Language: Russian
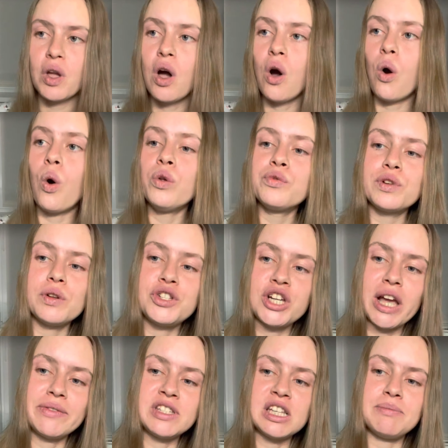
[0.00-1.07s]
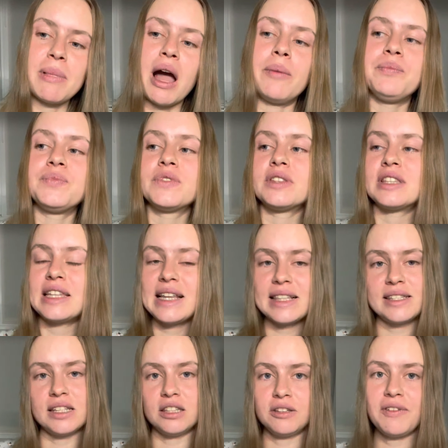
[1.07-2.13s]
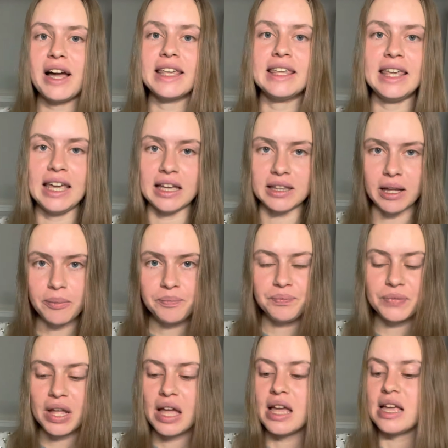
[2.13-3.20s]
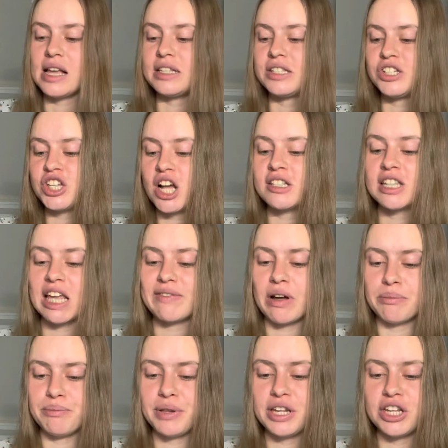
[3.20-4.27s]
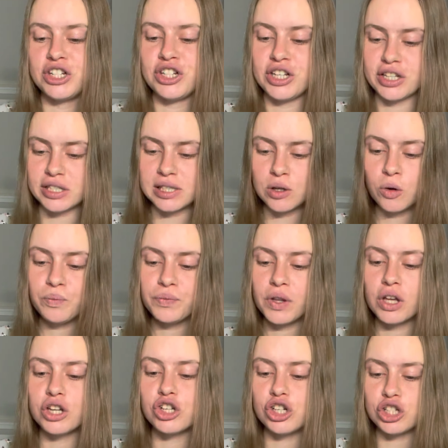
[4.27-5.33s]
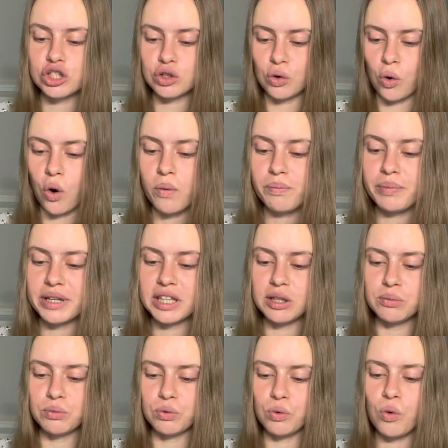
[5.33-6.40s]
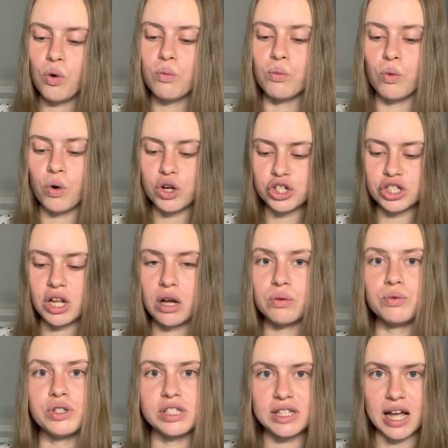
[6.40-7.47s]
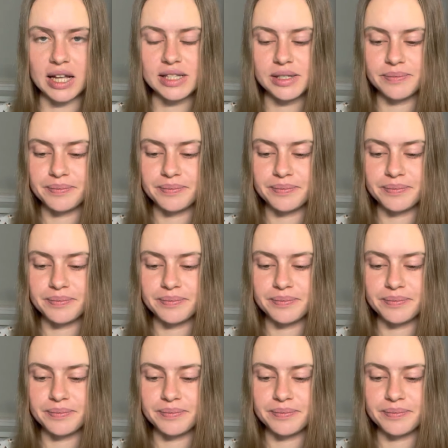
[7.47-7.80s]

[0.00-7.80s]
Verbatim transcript: Он включает в себя 32 гена. И сейчас я вам перечислю что по нему можно узнать.